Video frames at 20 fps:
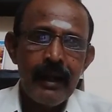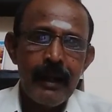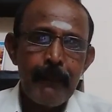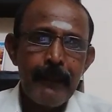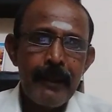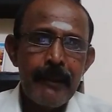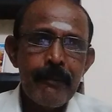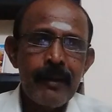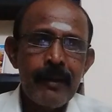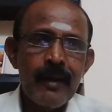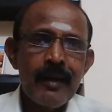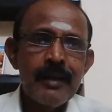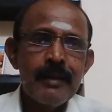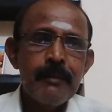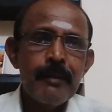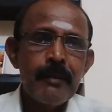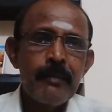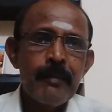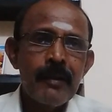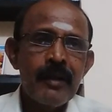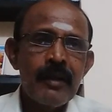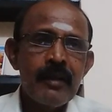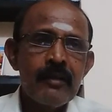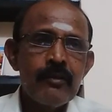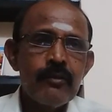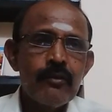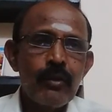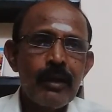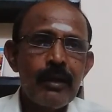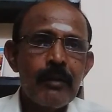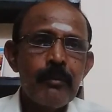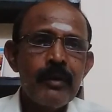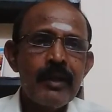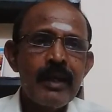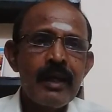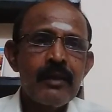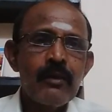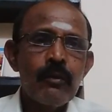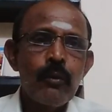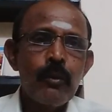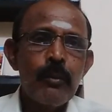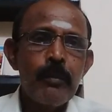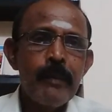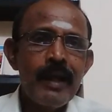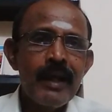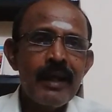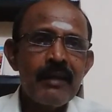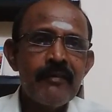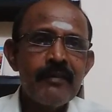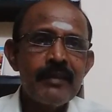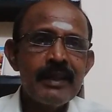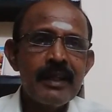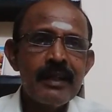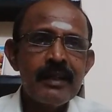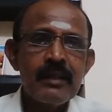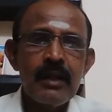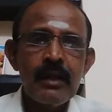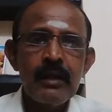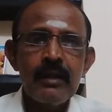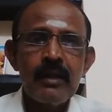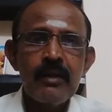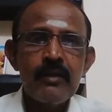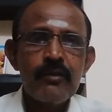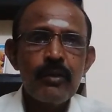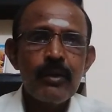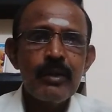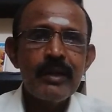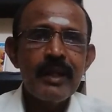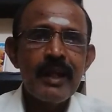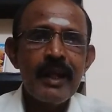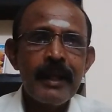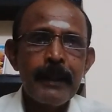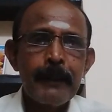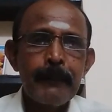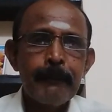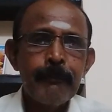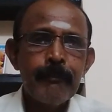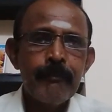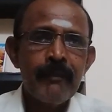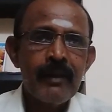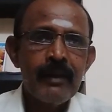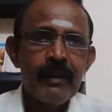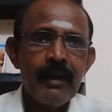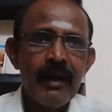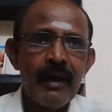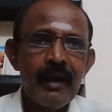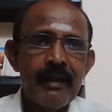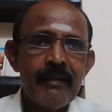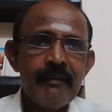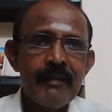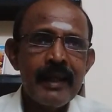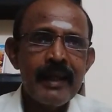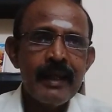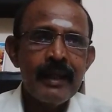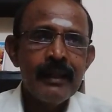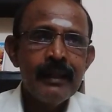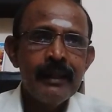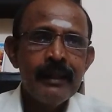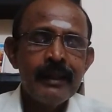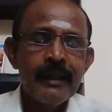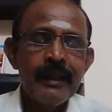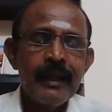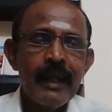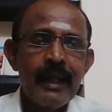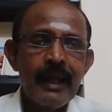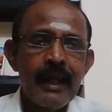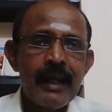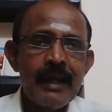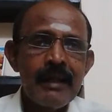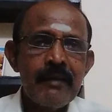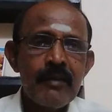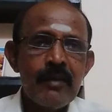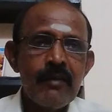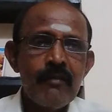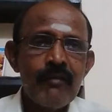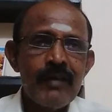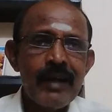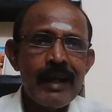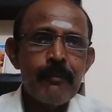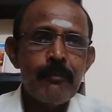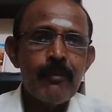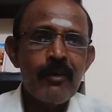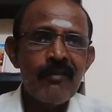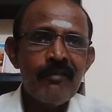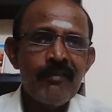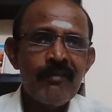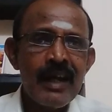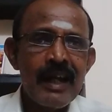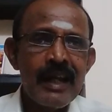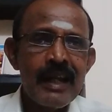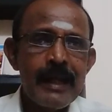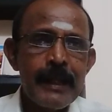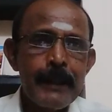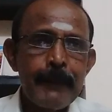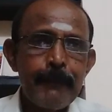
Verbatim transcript: அப்படி பண்ணாது இப்படி பண்ணாதுன்னு சொல்ல முடியாது உண்மையான விதியைத்தான் நான் சொல்கிறேன் ஆகவே நீங்கள் அனைவரும் வளமுடன் வாழ